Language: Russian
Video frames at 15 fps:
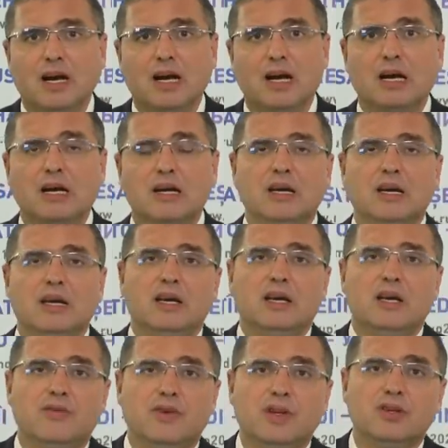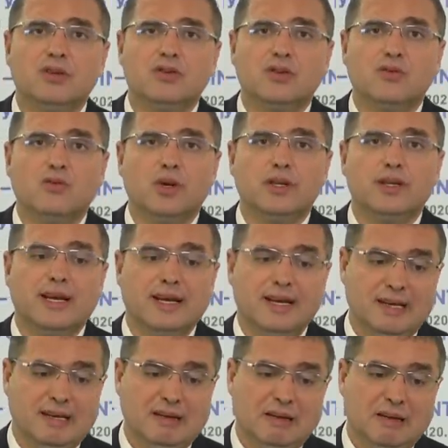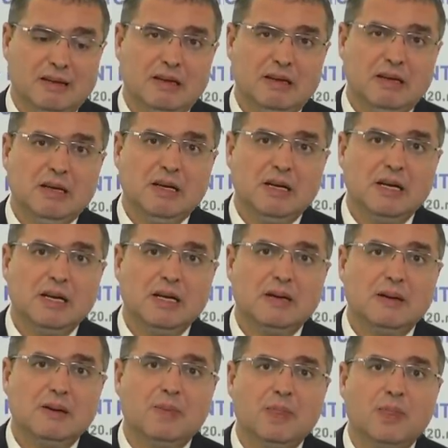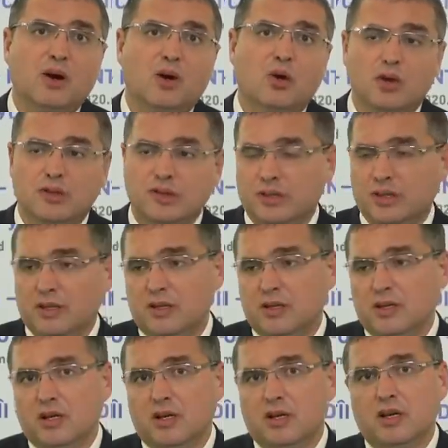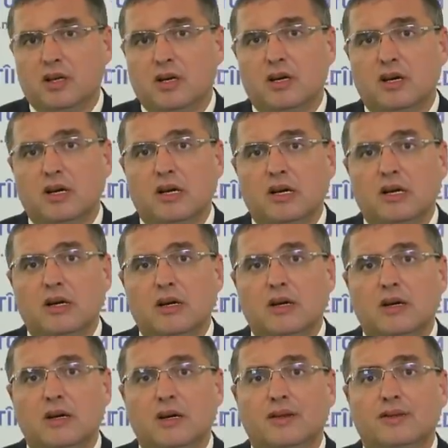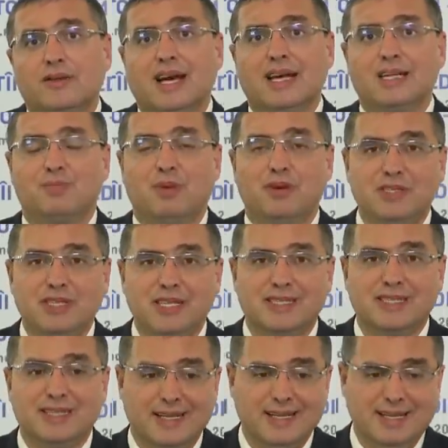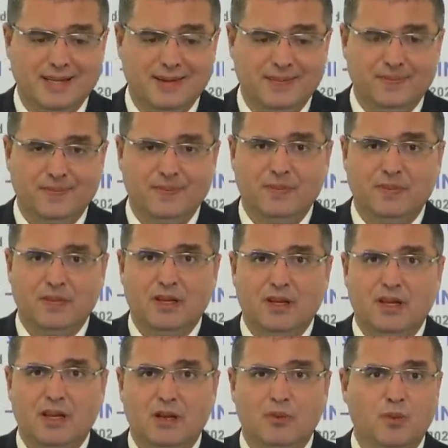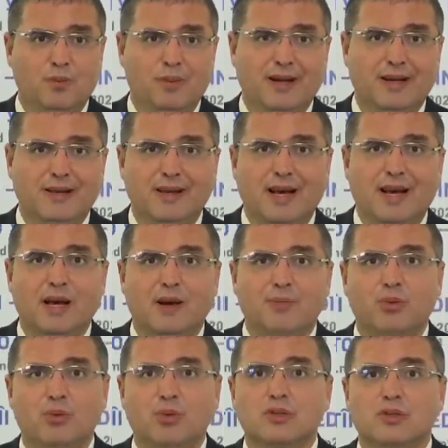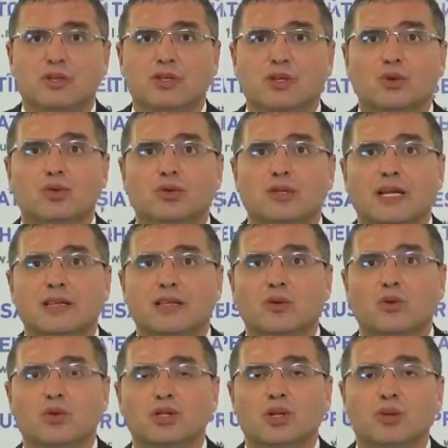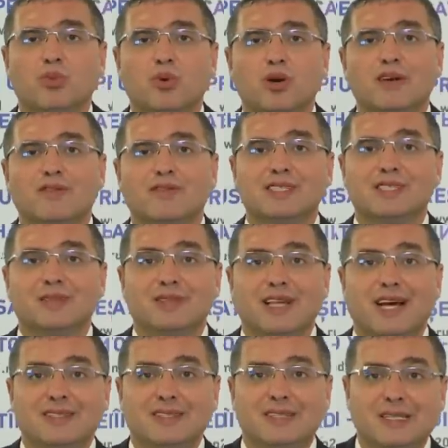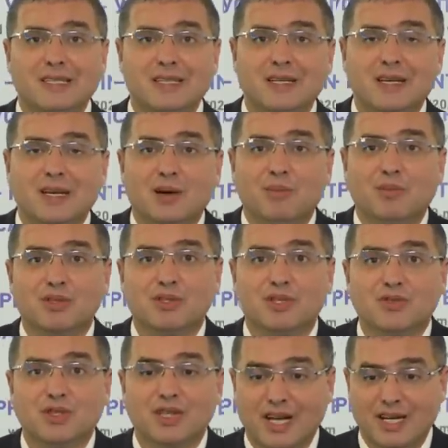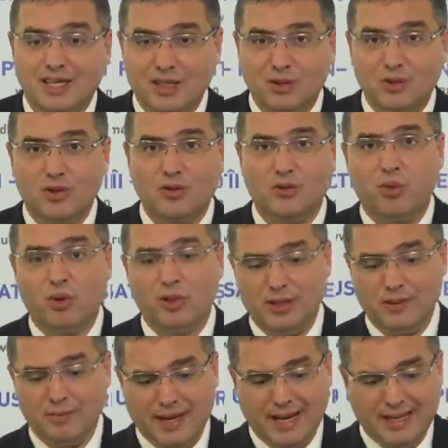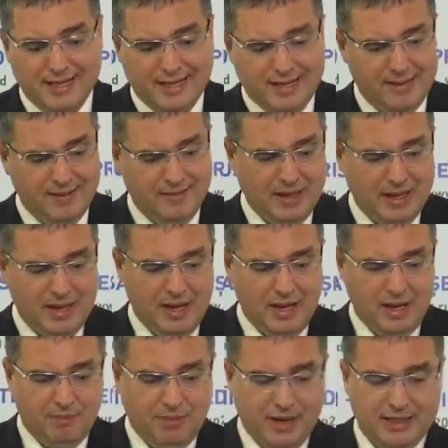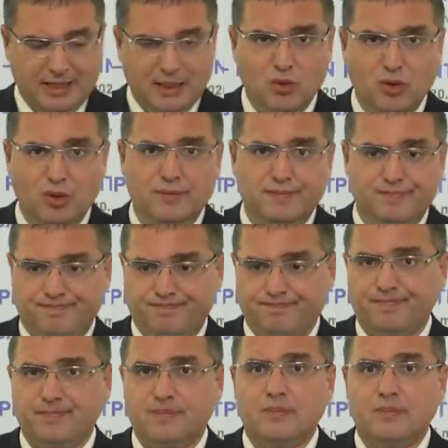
э, и видит сегодня э, рост э, наш по всей стране. Ему показали опрос, где усатый уже более 18, позавчера и Дадон в полной панике. Поэтому